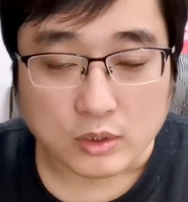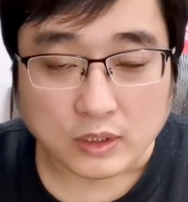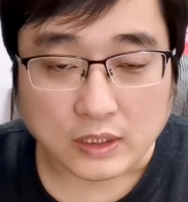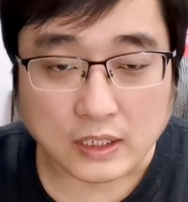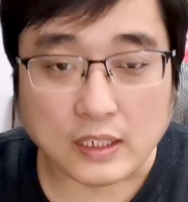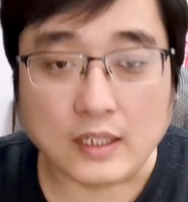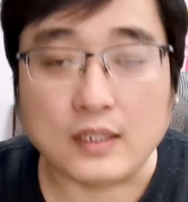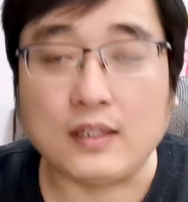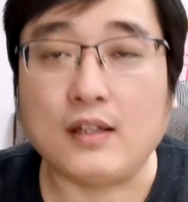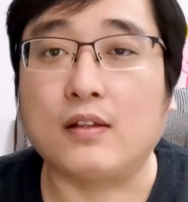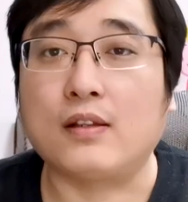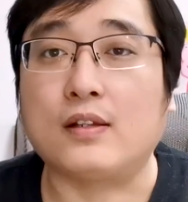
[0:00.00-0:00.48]

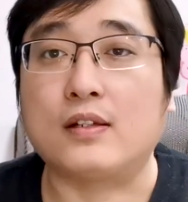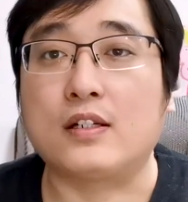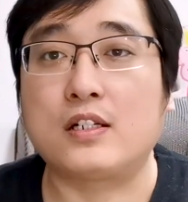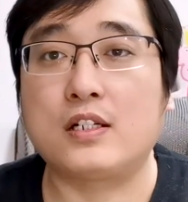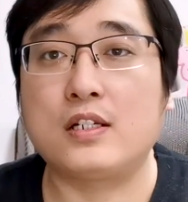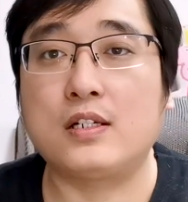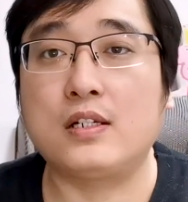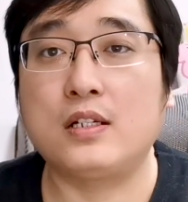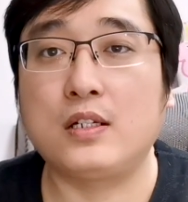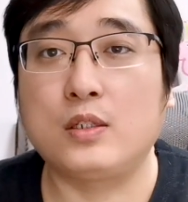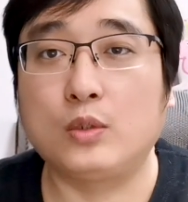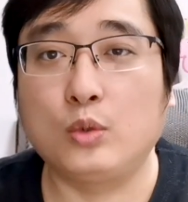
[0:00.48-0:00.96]
得到的
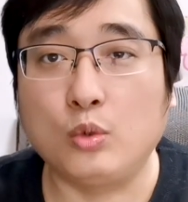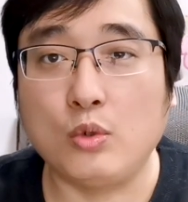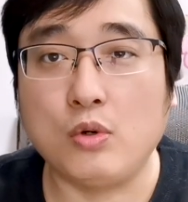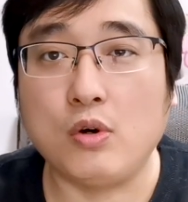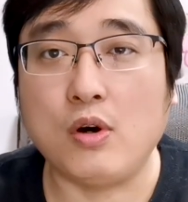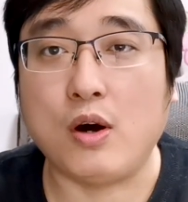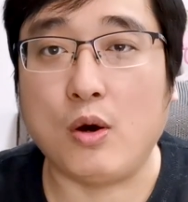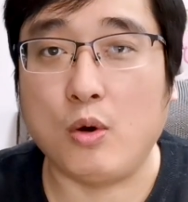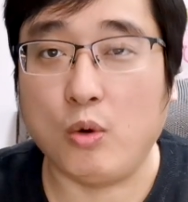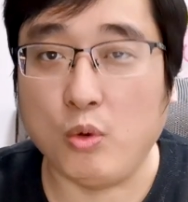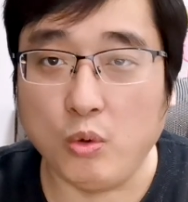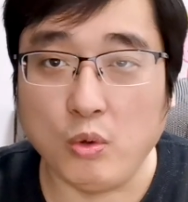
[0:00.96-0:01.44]
知识
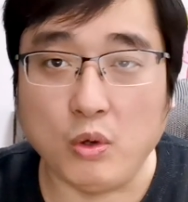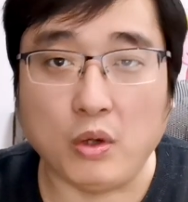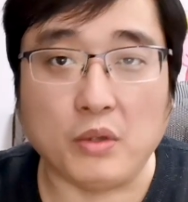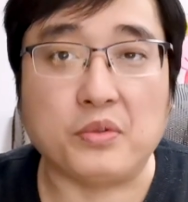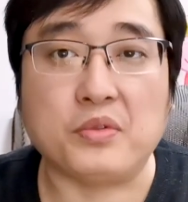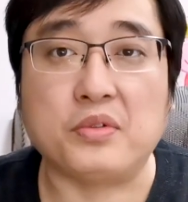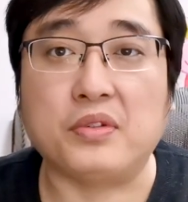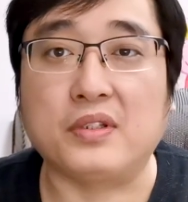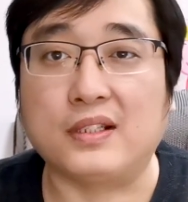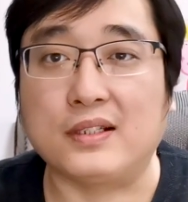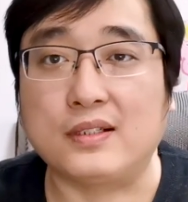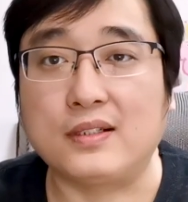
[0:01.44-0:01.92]
多，获
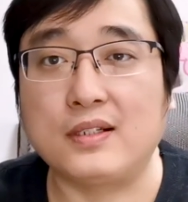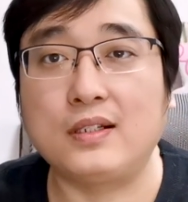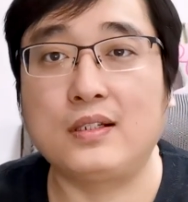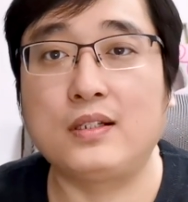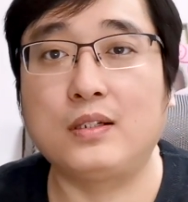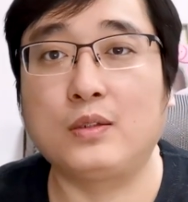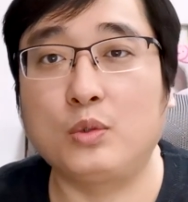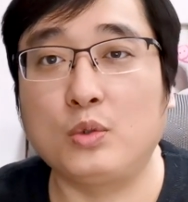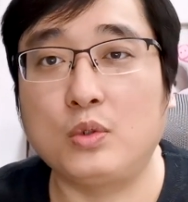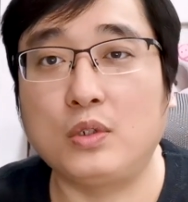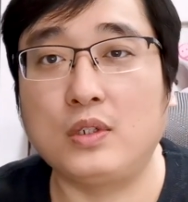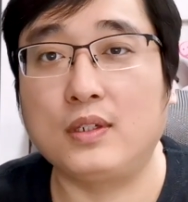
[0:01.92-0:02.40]
取的知
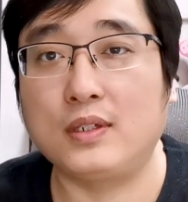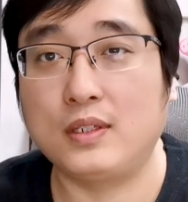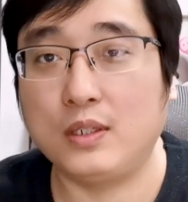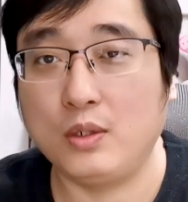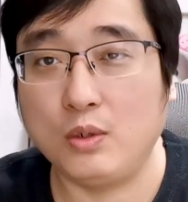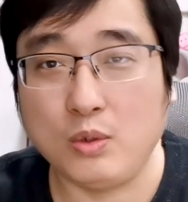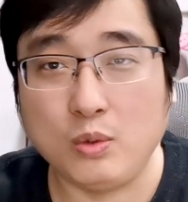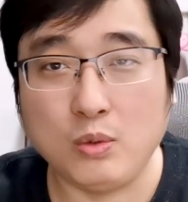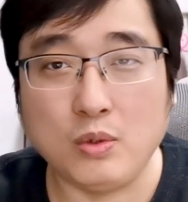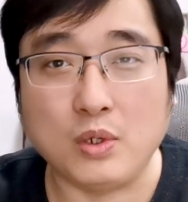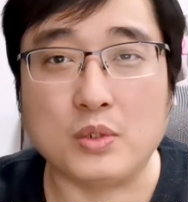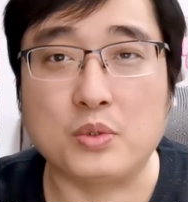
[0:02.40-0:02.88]
识多，
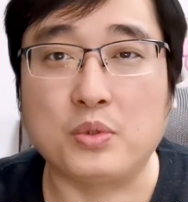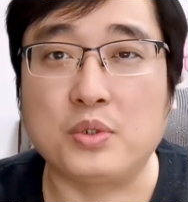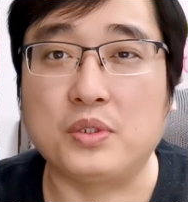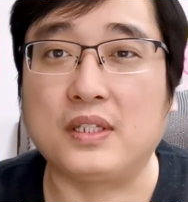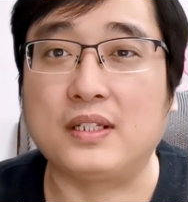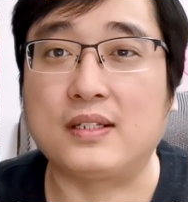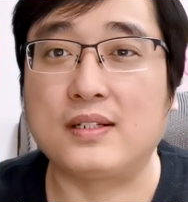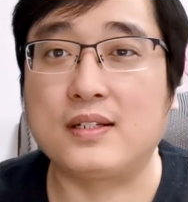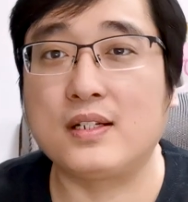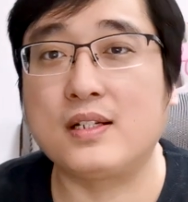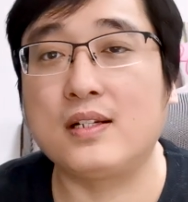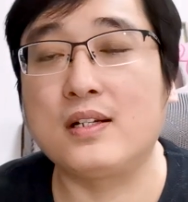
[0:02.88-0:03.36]
跟获取
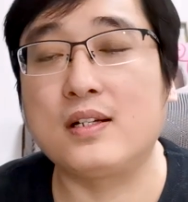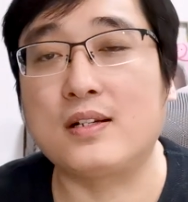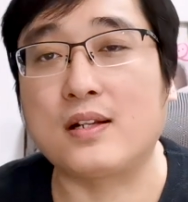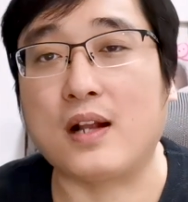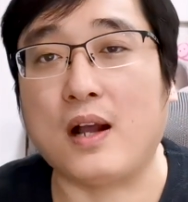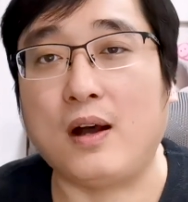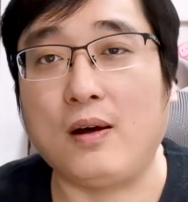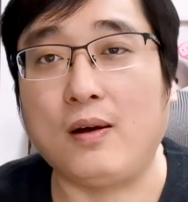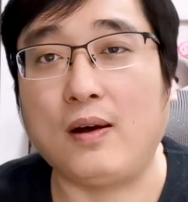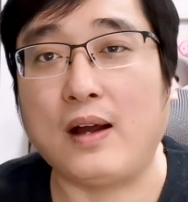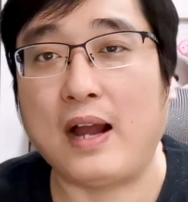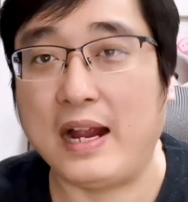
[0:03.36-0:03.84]
的知识
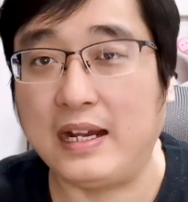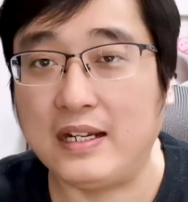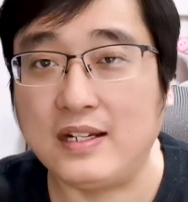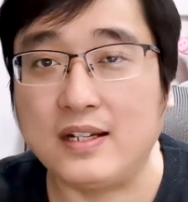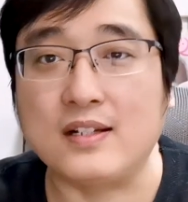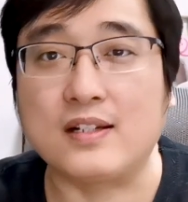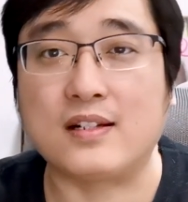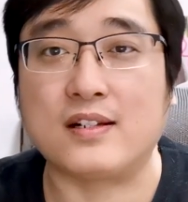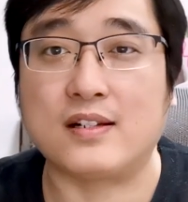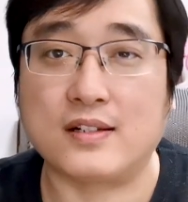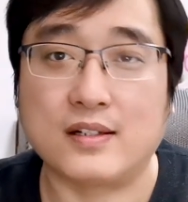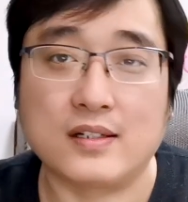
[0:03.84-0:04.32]
少，还
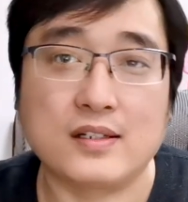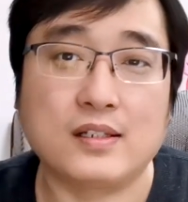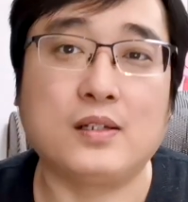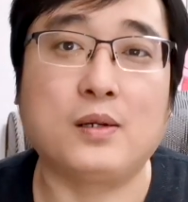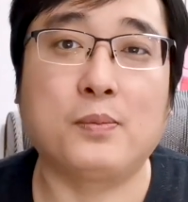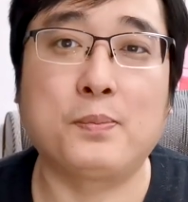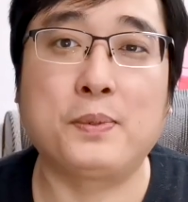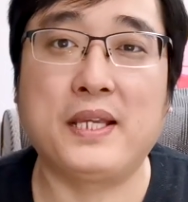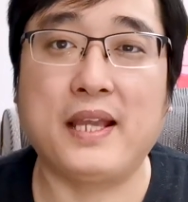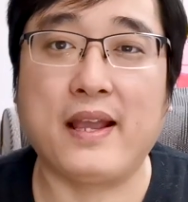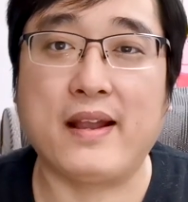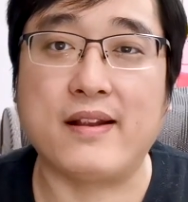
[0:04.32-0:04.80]
是只知
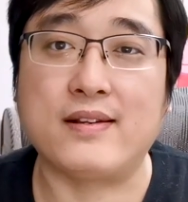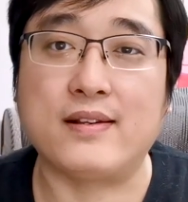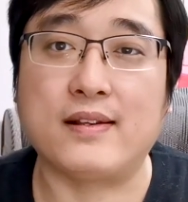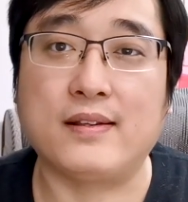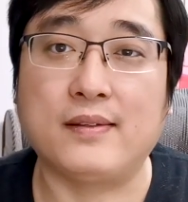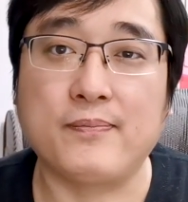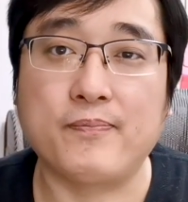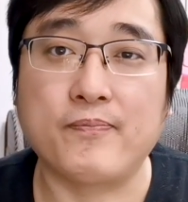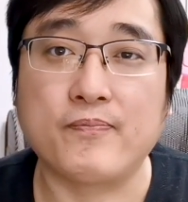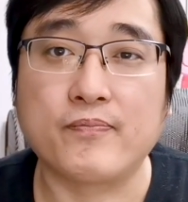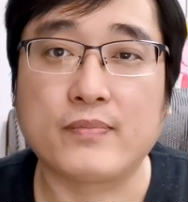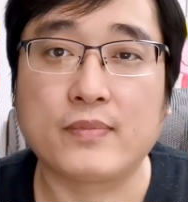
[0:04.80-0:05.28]
道骗
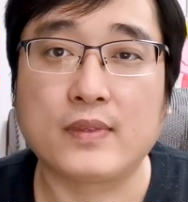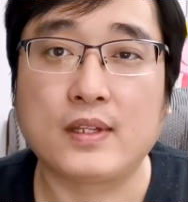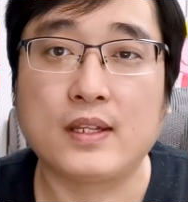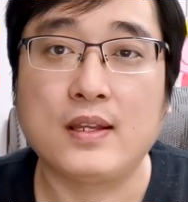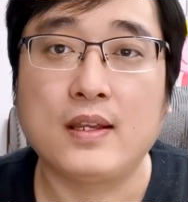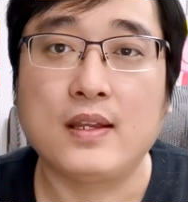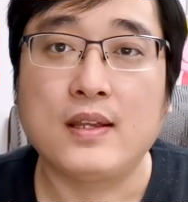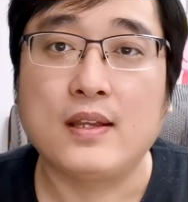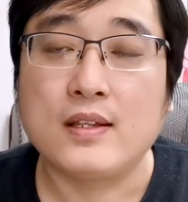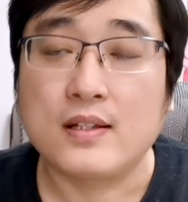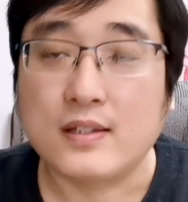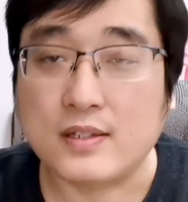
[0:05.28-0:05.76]
人。
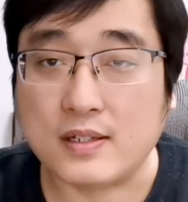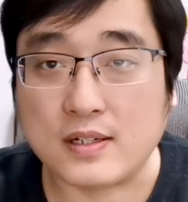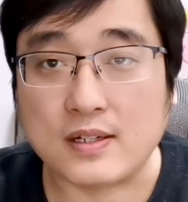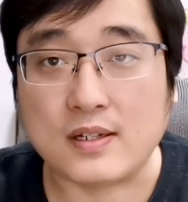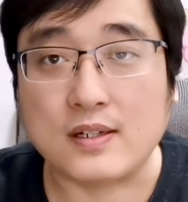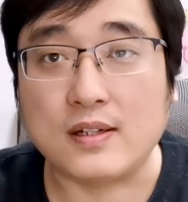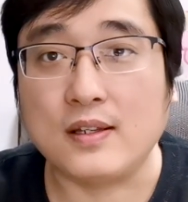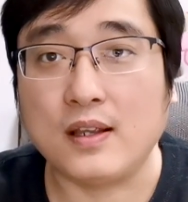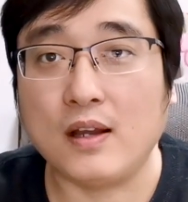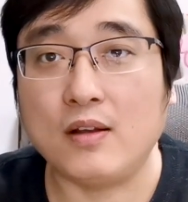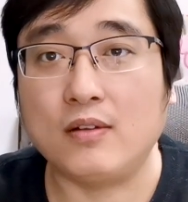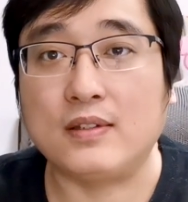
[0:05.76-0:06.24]

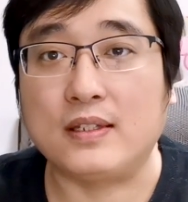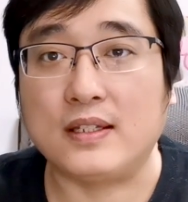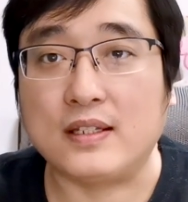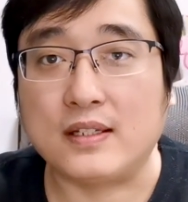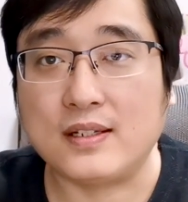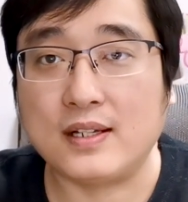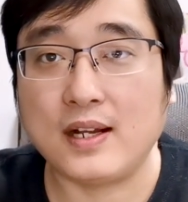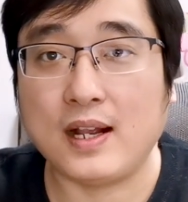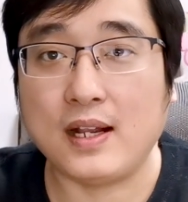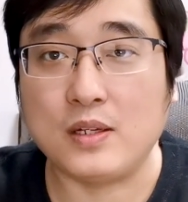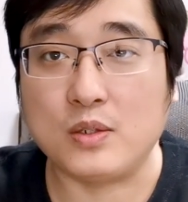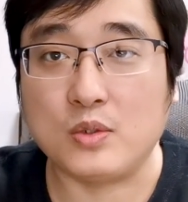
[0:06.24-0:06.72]
只要你
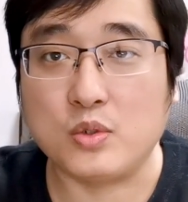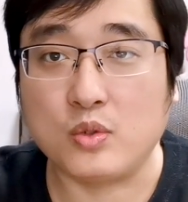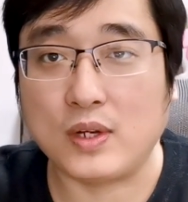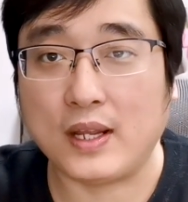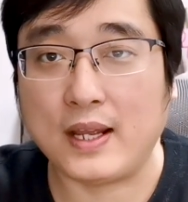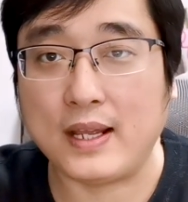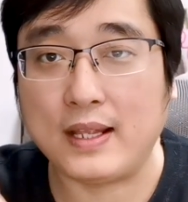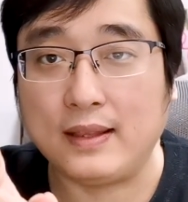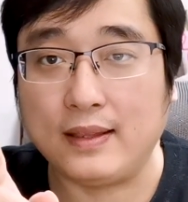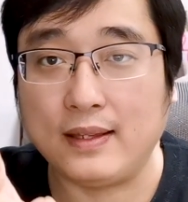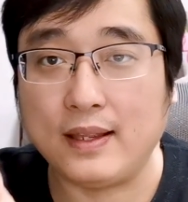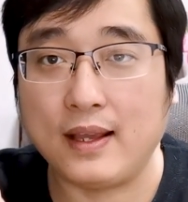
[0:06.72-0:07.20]
站出
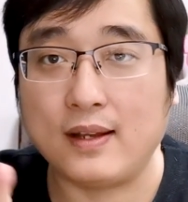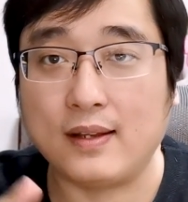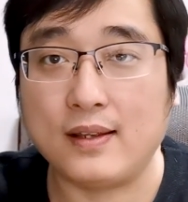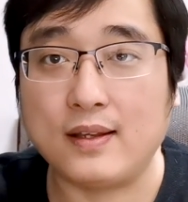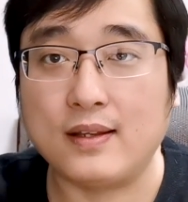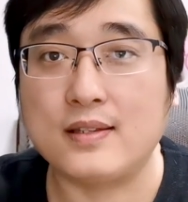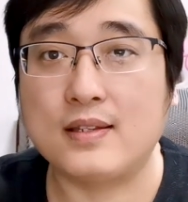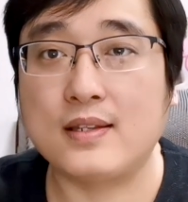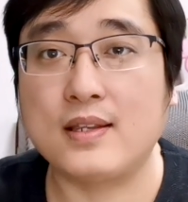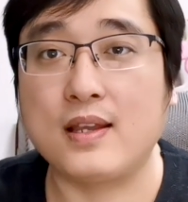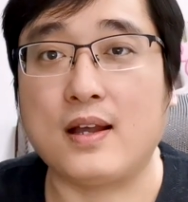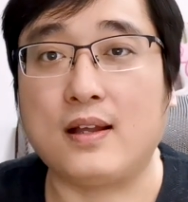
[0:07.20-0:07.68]
来亮
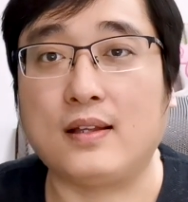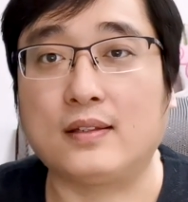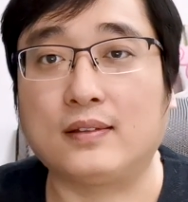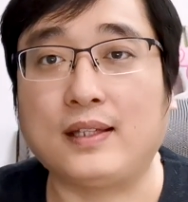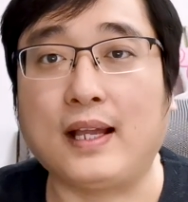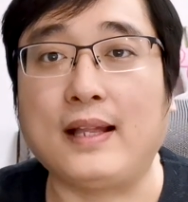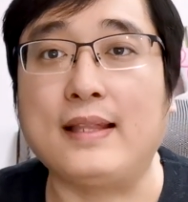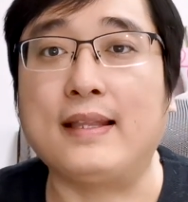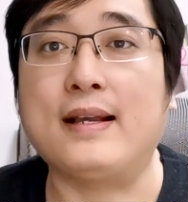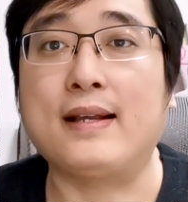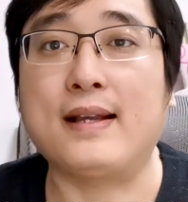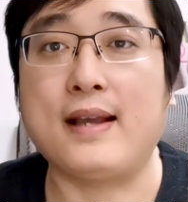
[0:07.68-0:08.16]
亮相，
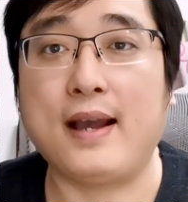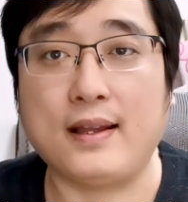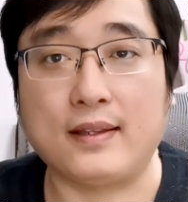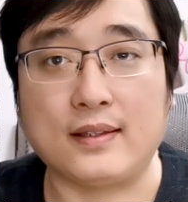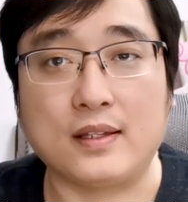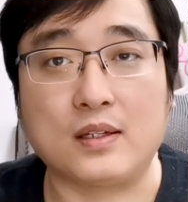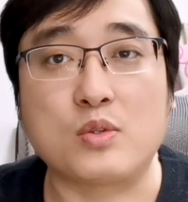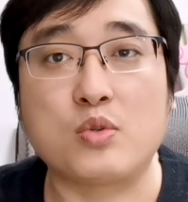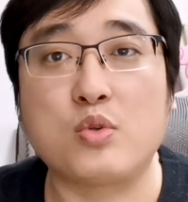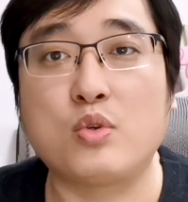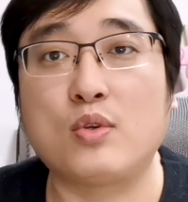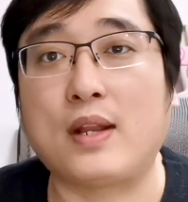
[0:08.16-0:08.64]
大家看
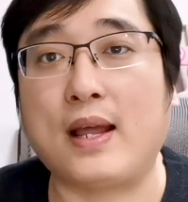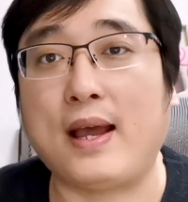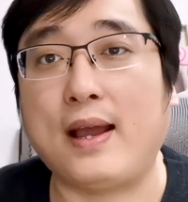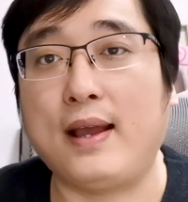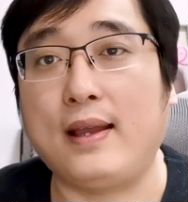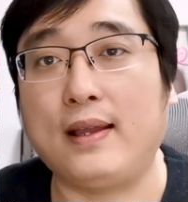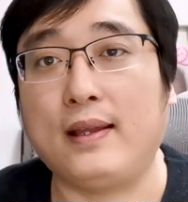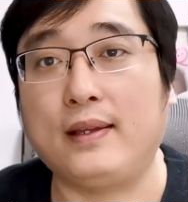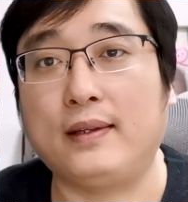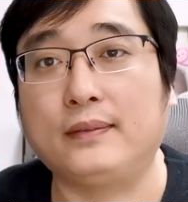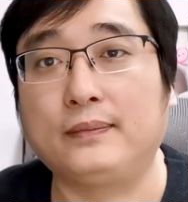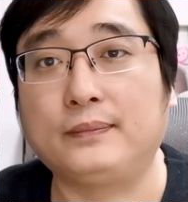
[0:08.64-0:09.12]
得出
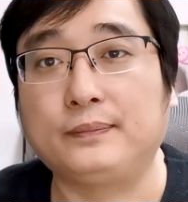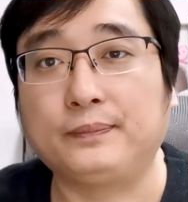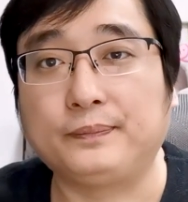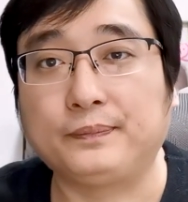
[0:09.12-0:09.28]
来。